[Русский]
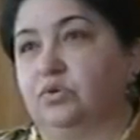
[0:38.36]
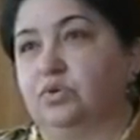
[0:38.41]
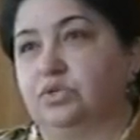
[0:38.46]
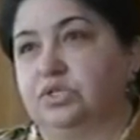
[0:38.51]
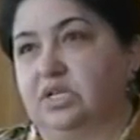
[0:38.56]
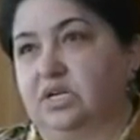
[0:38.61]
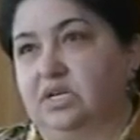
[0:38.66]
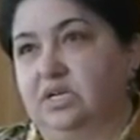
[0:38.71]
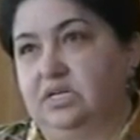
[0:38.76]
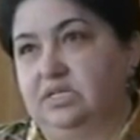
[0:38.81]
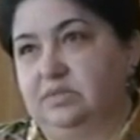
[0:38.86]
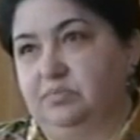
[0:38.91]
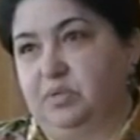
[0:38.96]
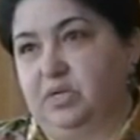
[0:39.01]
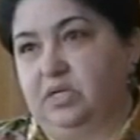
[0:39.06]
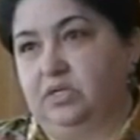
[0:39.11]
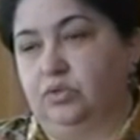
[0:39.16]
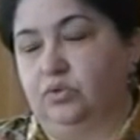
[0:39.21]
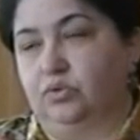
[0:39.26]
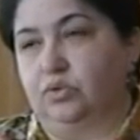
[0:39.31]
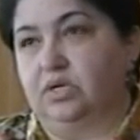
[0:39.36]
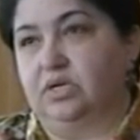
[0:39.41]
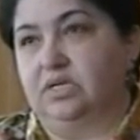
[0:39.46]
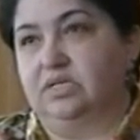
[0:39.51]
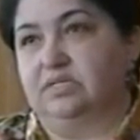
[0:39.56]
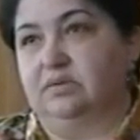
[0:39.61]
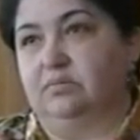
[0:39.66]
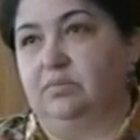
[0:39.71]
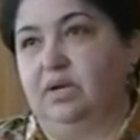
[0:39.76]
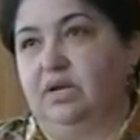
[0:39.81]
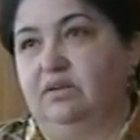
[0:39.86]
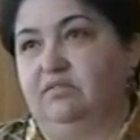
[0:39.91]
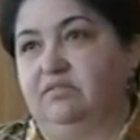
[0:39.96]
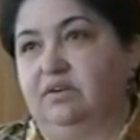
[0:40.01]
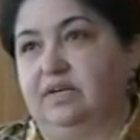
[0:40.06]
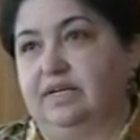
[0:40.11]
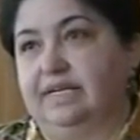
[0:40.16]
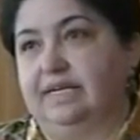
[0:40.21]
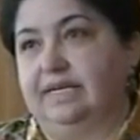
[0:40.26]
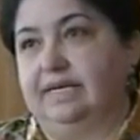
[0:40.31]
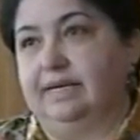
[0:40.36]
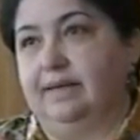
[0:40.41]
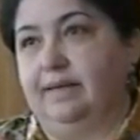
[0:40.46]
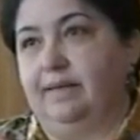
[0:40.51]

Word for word: острые респираторные заболевания